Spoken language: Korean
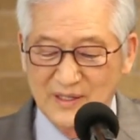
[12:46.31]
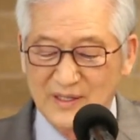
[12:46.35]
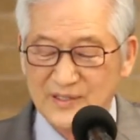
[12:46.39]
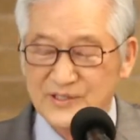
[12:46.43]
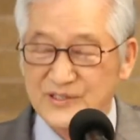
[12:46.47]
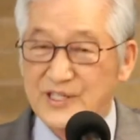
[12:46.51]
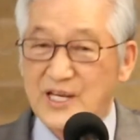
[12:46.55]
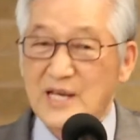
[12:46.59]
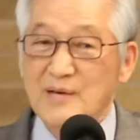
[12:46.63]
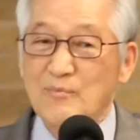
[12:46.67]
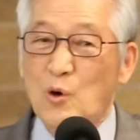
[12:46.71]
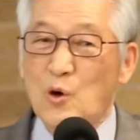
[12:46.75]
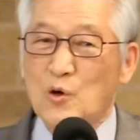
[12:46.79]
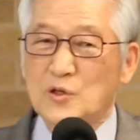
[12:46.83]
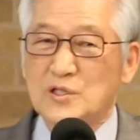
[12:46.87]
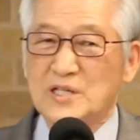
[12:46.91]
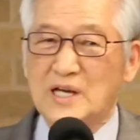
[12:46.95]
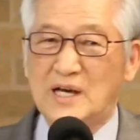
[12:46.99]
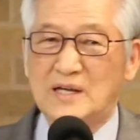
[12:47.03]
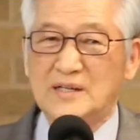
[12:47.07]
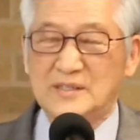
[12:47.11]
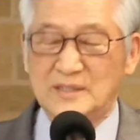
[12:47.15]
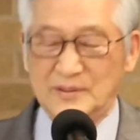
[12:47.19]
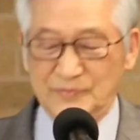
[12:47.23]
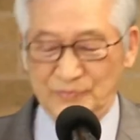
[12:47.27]
제
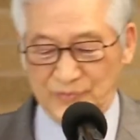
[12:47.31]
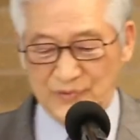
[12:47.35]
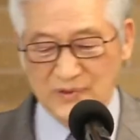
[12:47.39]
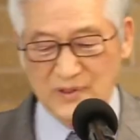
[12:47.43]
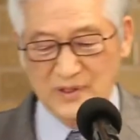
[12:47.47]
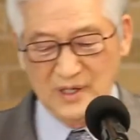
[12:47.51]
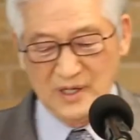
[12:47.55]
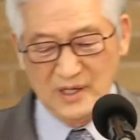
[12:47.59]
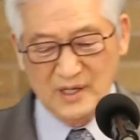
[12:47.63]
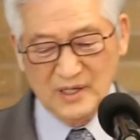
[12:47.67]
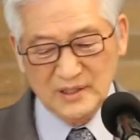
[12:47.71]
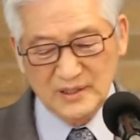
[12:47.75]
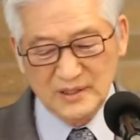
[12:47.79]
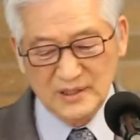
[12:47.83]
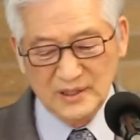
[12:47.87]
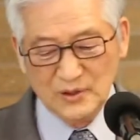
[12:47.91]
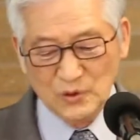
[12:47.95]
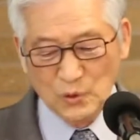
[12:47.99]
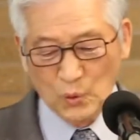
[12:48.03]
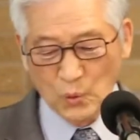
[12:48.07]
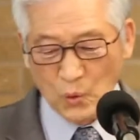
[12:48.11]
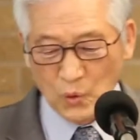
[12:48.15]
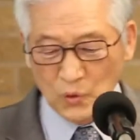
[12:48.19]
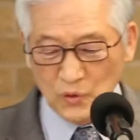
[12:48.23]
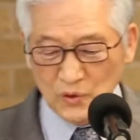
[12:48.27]
목사는
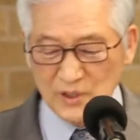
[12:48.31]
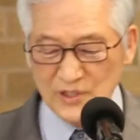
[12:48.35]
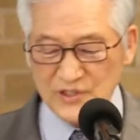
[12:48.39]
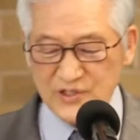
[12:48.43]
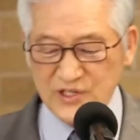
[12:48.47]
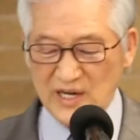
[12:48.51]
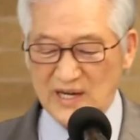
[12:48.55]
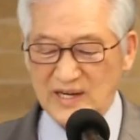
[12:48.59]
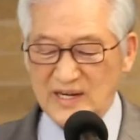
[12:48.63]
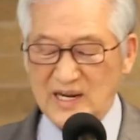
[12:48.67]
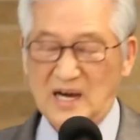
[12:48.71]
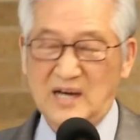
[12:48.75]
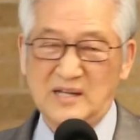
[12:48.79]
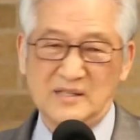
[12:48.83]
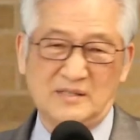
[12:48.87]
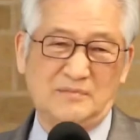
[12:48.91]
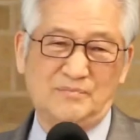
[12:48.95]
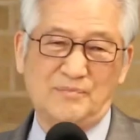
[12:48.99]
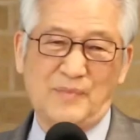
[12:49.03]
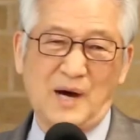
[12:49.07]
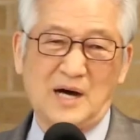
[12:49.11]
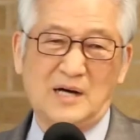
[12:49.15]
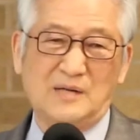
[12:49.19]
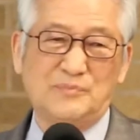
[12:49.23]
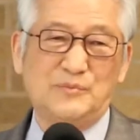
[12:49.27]
영혼을
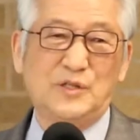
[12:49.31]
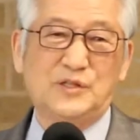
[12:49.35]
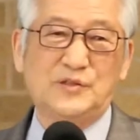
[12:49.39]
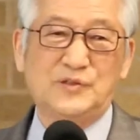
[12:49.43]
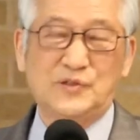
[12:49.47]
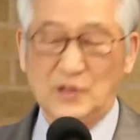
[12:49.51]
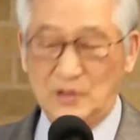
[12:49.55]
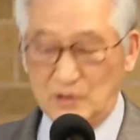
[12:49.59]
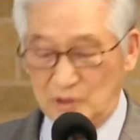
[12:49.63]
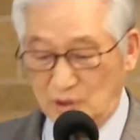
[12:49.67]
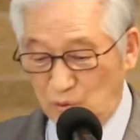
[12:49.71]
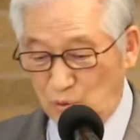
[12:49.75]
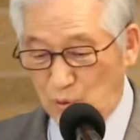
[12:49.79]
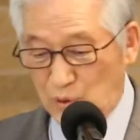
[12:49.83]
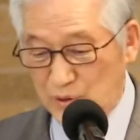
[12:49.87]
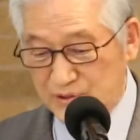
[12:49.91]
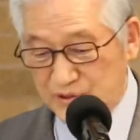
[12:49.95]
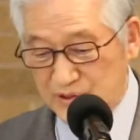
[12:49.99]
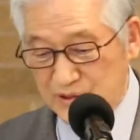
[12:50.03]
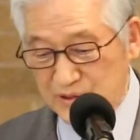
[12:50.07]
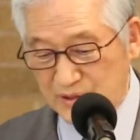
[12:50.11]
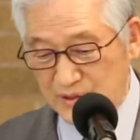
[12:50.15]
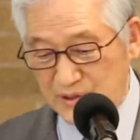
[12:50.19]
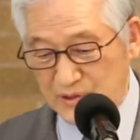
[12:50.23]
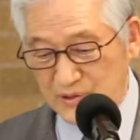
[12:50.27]
사랑하는 마음이
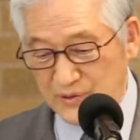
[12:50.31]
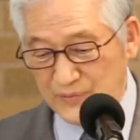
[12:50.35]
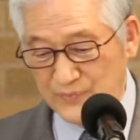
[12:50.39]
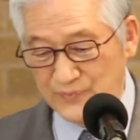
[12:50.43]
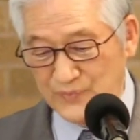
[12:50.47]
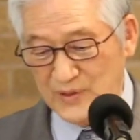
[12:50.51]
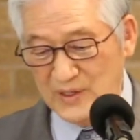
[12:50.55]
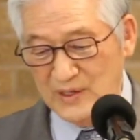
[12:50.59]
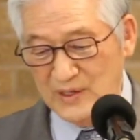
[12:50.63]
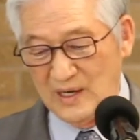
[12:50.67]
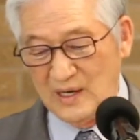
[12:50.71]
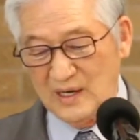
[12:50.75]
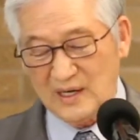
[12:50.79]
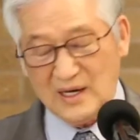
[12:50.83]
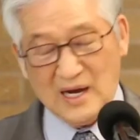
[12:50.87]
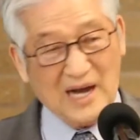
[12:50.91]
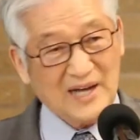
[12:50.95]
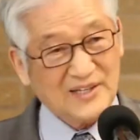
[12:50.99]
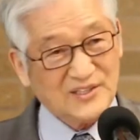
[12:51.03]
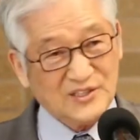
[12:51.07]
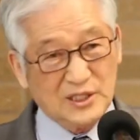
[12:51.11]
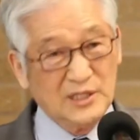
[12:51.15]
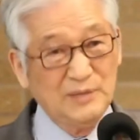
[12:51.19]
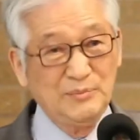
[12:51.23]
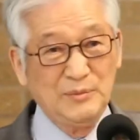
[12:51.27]
뜨거웠어요.
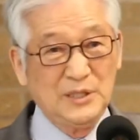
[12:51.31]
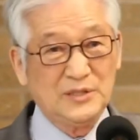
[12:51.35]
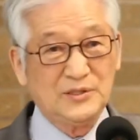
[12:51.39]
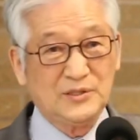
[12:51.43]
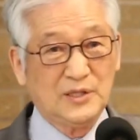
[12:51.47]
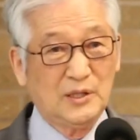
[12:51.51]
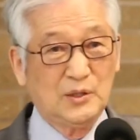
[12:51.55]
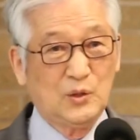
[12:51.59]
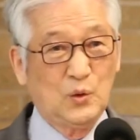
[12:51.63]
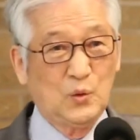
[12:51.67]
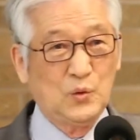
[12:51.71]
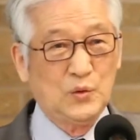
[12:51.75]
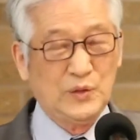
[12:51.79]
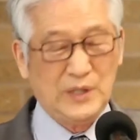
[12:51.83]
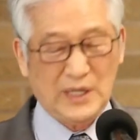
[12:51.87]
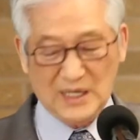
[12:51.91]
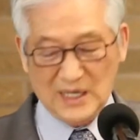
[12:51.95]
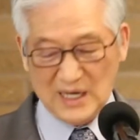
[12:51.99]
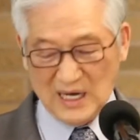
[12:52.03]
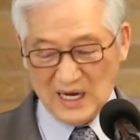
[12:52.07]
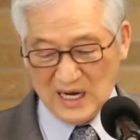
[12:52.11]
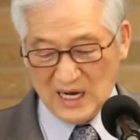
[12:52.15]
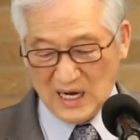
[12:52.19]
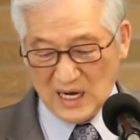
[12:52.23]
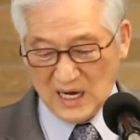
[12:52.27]
가슴이
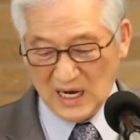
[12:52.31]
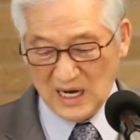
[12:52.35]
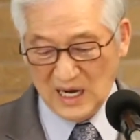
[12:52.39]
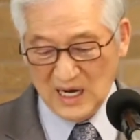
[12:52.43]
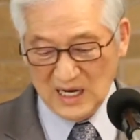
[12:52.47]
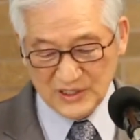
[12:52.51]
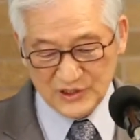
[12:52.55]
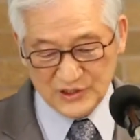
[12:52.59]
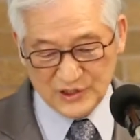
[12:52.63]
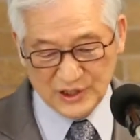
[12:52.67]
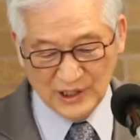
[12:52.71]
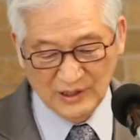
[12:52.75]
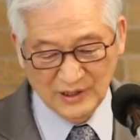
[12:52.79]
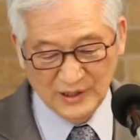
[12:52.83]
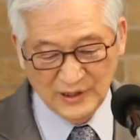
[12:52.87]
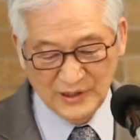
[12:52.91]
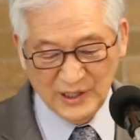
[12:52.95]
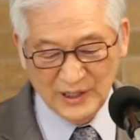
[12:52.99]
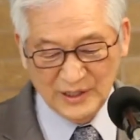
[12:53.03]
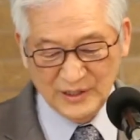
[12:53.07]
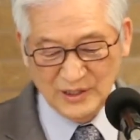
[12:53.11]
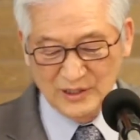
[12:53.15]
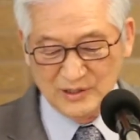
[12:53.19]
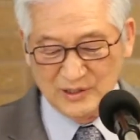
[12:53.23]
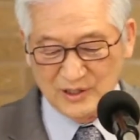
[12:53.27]
뜨거우니까
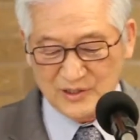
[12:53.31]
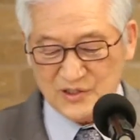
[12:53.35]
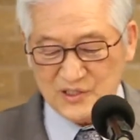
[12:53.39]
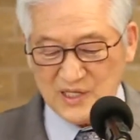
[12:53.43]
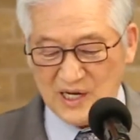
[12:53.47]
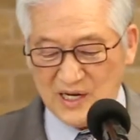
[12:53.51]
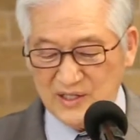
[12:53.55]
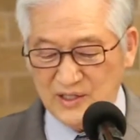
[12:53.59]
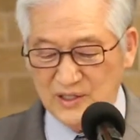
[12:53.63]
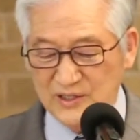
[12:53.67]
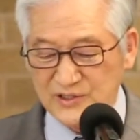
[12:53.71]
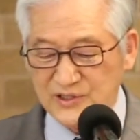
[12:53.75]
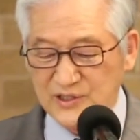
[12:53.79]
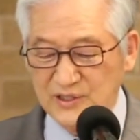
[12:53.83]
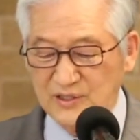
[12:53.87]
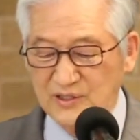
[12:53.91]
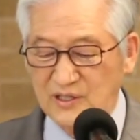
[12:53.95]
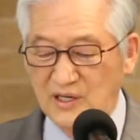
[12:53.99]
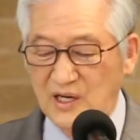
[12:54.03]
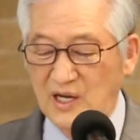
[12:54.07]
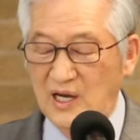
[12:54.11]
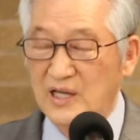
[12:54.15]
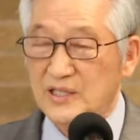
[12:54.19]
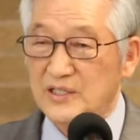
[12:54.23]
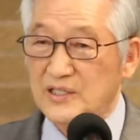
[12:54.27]
성령이
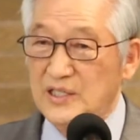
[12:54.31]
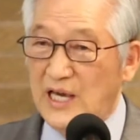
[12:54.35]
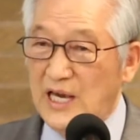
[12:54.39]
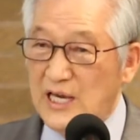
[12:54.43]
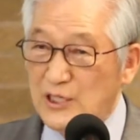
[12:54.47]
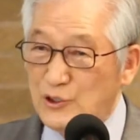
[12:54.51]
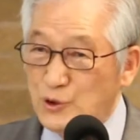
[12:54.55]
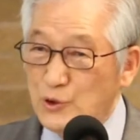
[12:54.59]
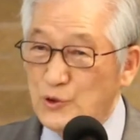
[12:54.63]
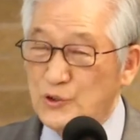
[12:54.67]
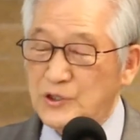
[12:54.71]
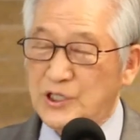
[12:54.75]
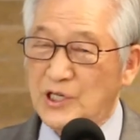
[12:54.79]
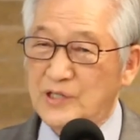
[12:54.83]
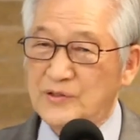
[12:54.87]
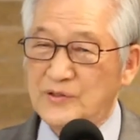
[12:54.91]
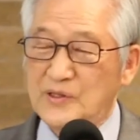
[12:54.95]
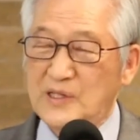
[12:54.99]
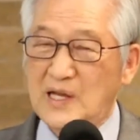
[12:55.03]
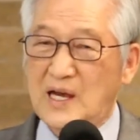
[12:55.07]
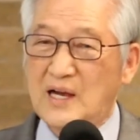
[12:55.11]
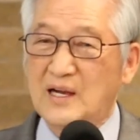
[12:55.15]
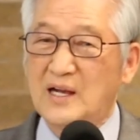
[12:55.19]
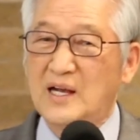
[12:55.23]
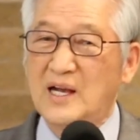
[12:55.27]
역사하여서 예수
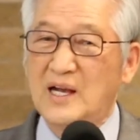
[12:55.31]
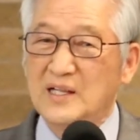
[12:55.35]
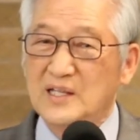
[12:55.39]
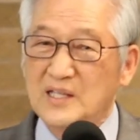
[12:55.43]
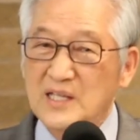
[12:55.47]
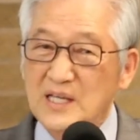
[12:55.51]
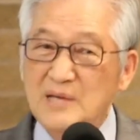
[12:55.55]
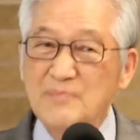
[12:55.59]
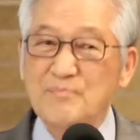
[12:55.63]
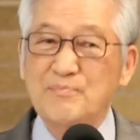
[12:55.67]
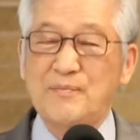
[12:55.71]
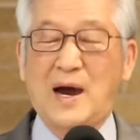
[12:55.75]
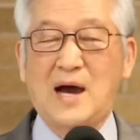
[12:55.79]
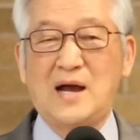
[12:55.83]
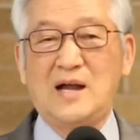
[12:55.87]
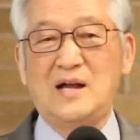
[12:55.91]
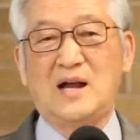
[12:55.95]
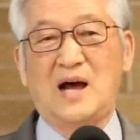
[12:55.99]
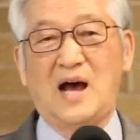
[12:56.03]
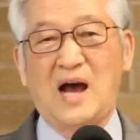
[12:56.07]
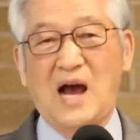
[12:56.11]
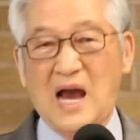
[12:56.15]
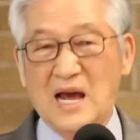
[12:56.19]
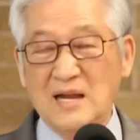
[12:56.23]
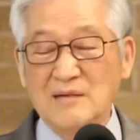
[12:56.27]
천당 이
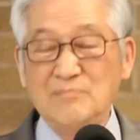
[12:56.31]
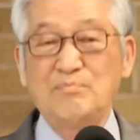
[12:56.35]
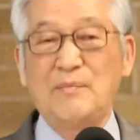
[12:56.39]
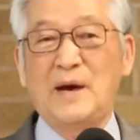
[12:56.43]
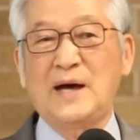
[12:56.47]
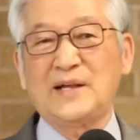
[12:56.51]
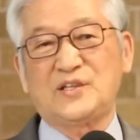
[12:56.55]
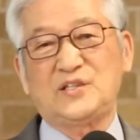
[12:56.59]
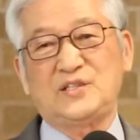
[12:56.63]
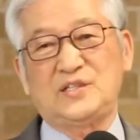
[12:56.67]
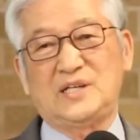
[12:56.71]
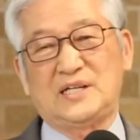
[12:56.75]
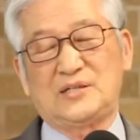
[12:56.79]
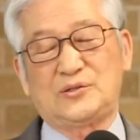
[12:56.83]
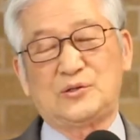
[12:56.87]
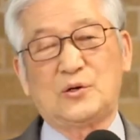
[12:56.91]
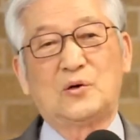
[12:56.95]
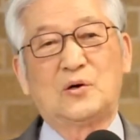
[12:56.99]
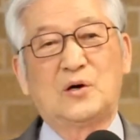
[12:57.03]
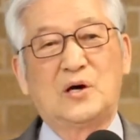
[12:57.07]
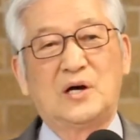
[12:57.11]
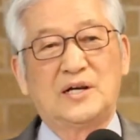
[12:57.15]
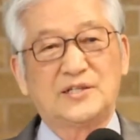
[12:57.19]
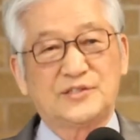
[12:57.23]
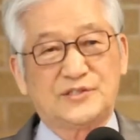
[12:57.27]
말
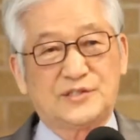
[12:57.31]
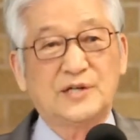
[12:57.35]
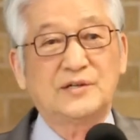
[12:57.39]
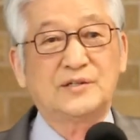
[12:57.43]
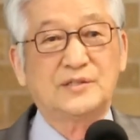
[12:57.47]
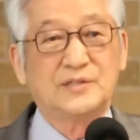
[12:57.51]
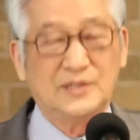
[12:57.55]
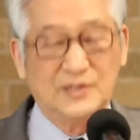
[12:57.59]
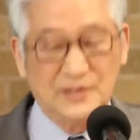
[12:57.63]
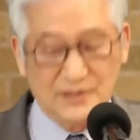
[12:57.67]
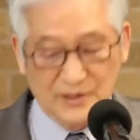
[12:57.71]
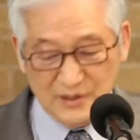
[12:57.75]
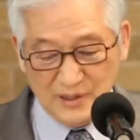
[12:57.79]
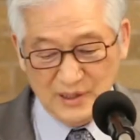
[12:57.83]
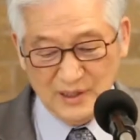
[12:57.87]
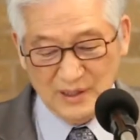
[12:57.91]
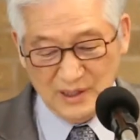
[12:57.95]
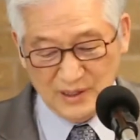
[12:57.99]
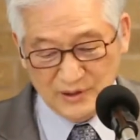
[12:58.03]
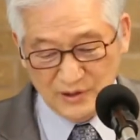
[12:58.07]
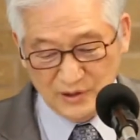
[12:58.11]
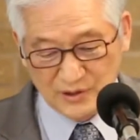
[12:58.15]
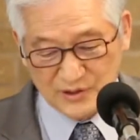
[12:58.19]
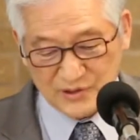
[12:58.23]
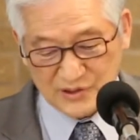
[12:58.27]
한마디에도
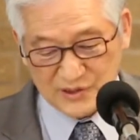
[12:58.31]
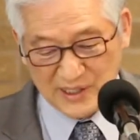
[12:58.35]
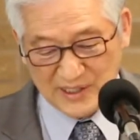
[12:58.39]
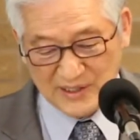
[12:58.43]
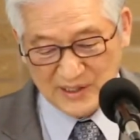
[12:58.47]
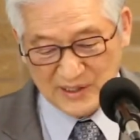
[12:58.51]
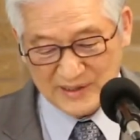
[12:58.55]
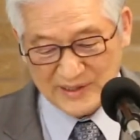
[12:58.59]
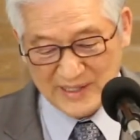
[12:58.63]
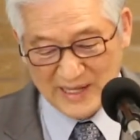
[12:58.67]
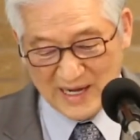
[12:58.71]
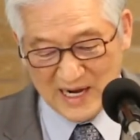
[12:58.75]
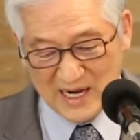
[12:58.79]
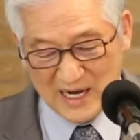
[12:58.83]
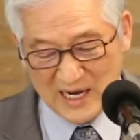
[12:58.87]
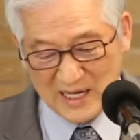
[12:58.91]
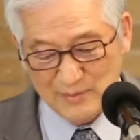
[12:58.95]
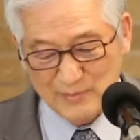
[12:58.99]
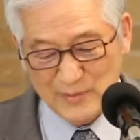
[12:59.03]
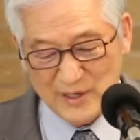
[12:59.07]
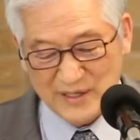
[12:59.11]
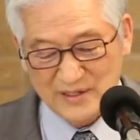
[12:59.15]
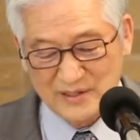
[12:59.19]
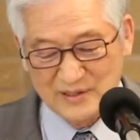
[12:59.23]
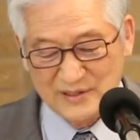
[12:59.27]
성령이 역사했다 이
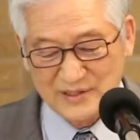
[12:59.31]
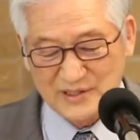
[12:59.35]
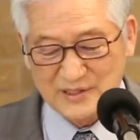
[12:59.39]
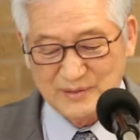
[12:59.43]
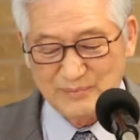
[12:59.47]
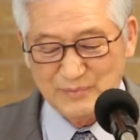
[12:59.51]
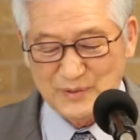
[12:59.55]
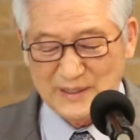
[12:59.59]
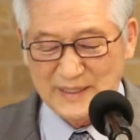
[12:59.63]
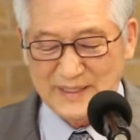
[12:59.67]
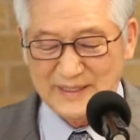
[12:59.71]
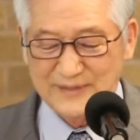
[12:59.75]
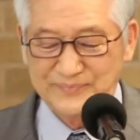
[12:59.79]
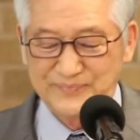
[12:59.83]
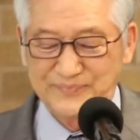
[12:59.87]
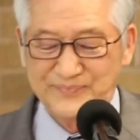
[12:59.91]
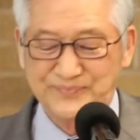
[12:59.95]
말인 것입니다.